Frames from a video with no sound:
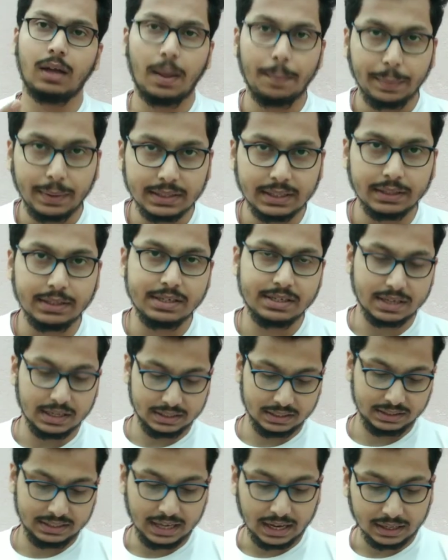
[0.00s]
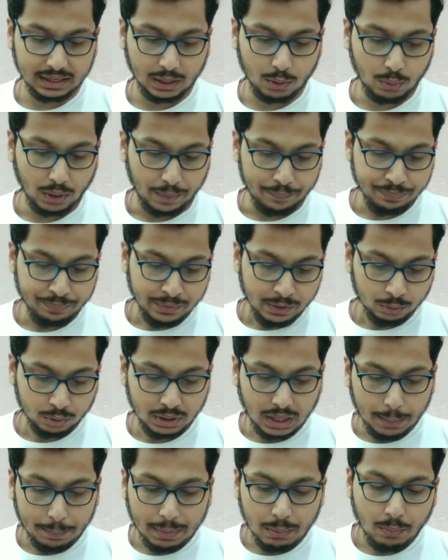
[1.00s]
आपके साथ डिस्कशन शेयर करूंगा तो
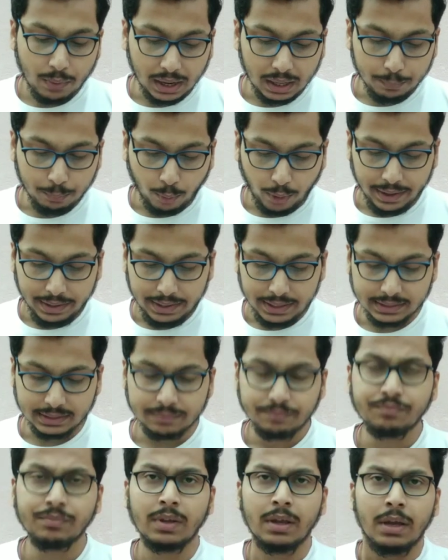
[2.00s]
नंबर वन पॉइंट इज